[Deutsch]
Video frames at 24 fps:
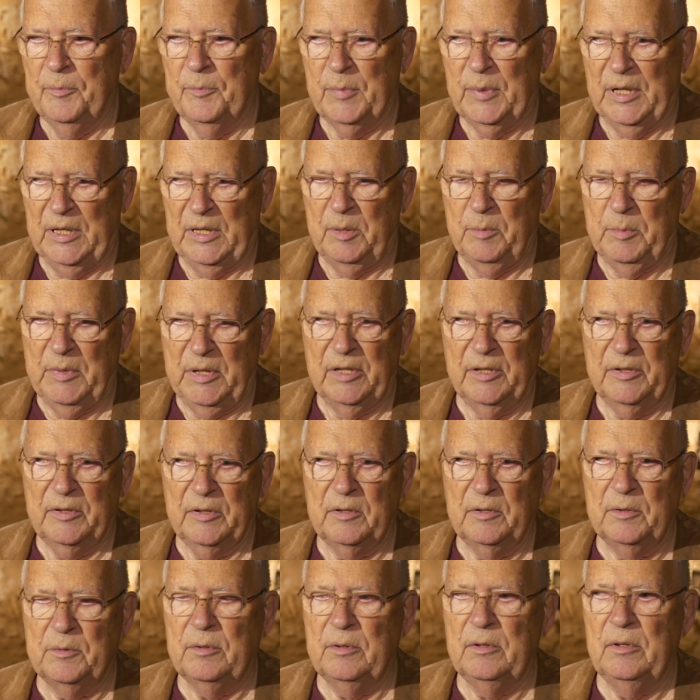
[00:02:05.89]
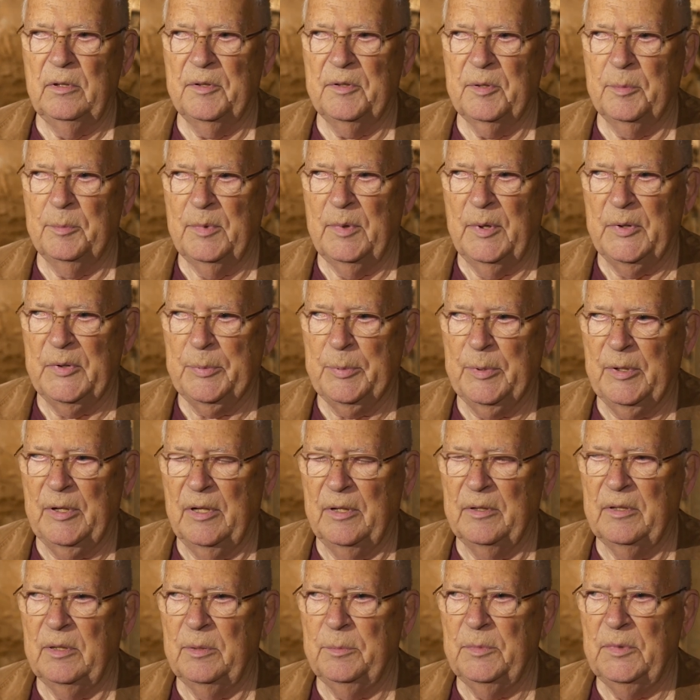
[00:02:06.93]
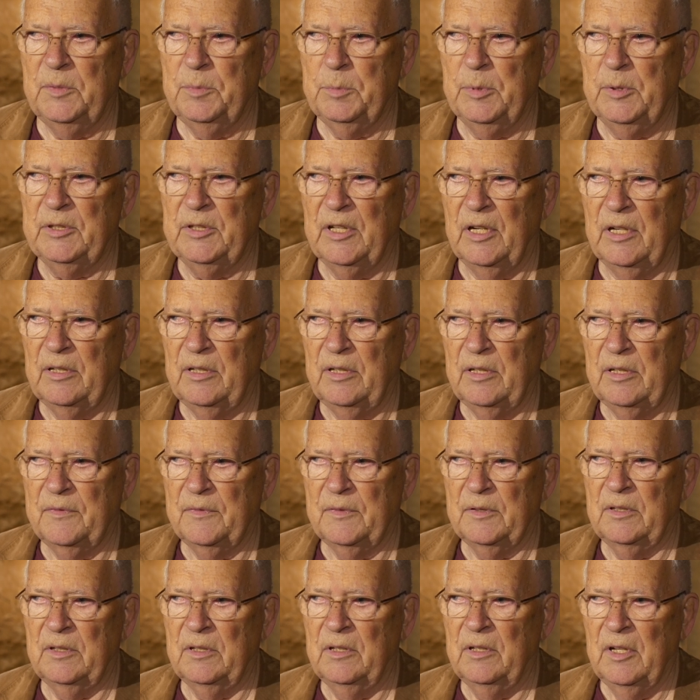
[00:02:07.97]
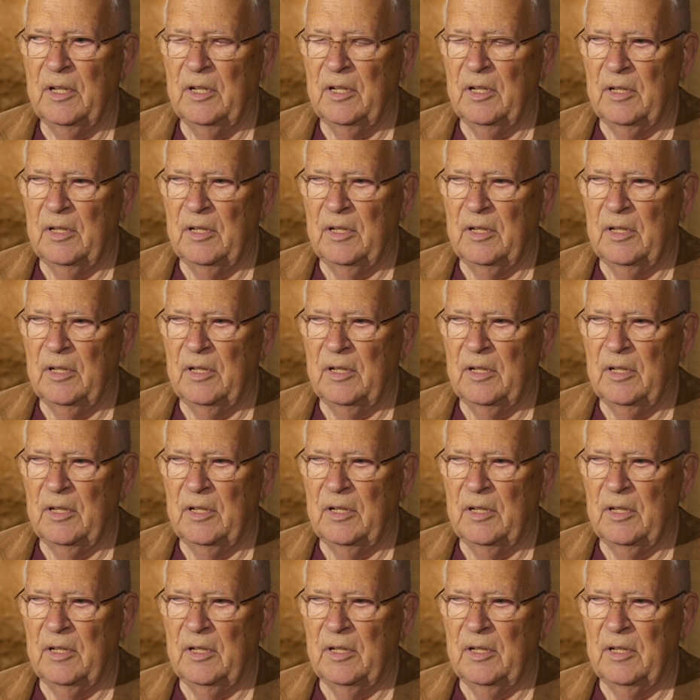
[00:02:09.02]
Bei dem ersten Tunnel zum Beispiel, an dem ich beteiligt war,